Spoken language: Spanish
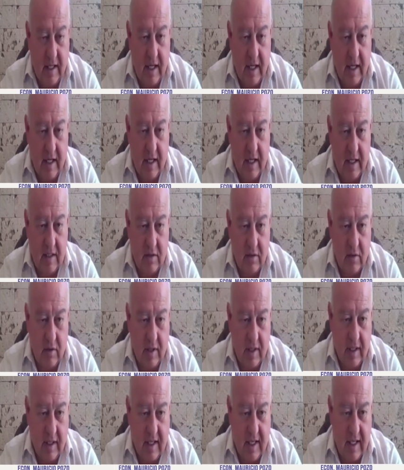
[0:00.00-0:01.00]
el riesgo
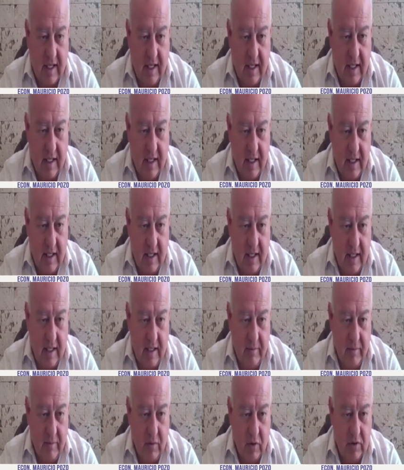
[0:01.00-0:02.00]
de que eh,
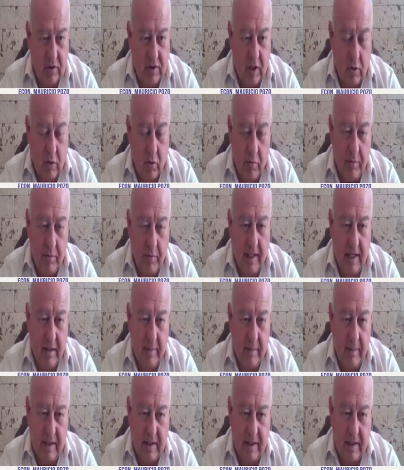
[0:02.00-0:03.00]
no se cumpla la
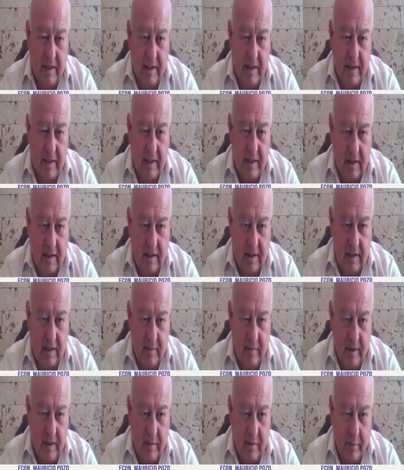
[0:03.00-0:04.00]
meta
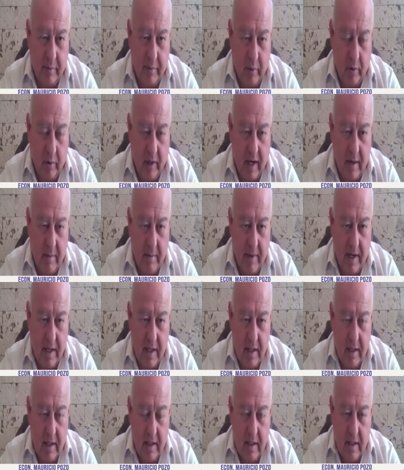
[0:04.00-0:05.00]
cualitativa del
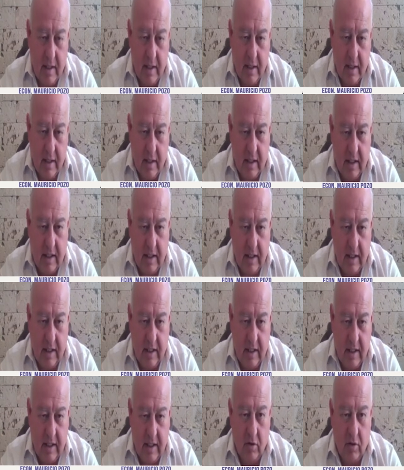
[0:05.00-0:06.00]
programa y
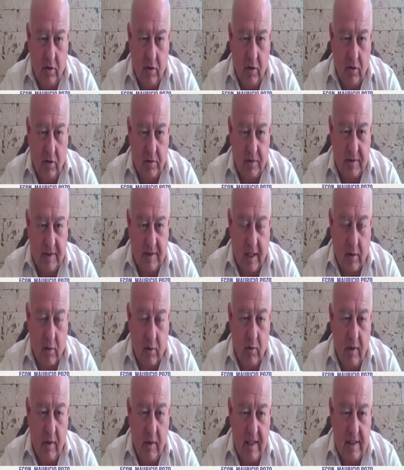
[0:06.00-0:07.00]
esto
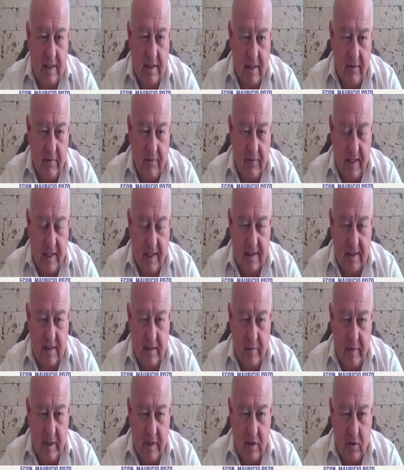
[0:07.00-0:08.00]
obstaculice el
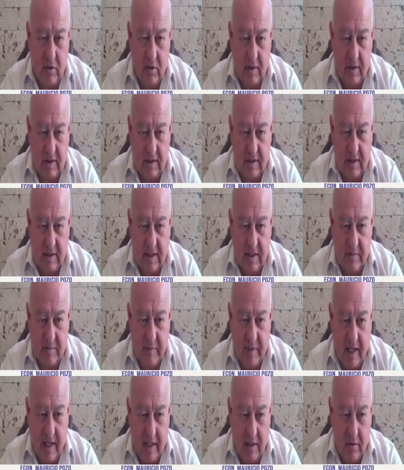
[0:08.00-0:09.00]
financiamiento que se está
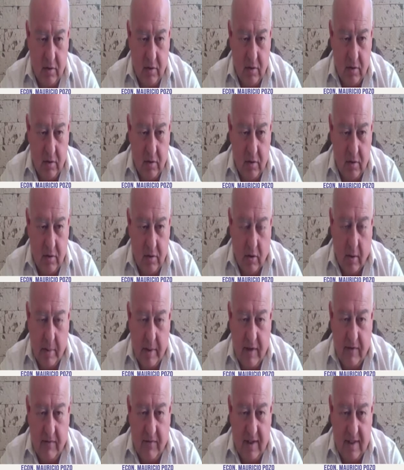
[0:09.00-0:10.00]
esperando.
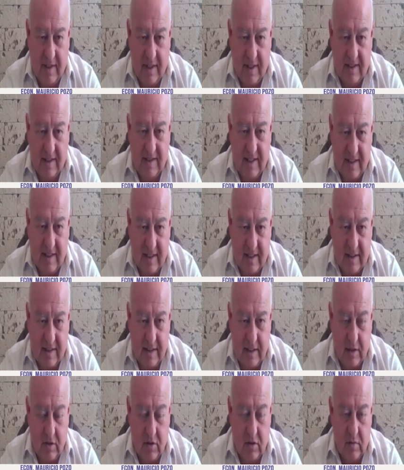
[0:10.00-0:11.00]
Todavía faltan
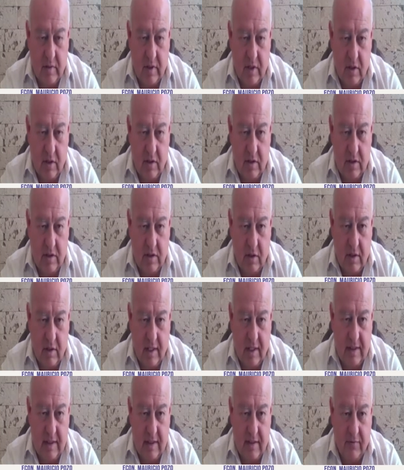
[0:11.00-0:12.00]
700 millones de
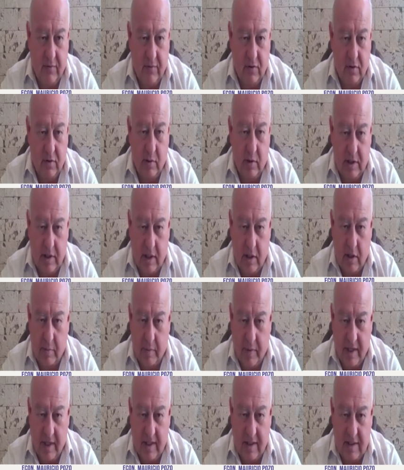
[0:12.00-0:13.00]
dólares del Fondo Monetario
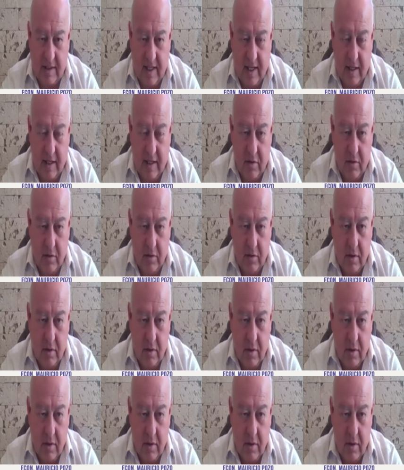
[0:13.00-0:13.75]
para este año.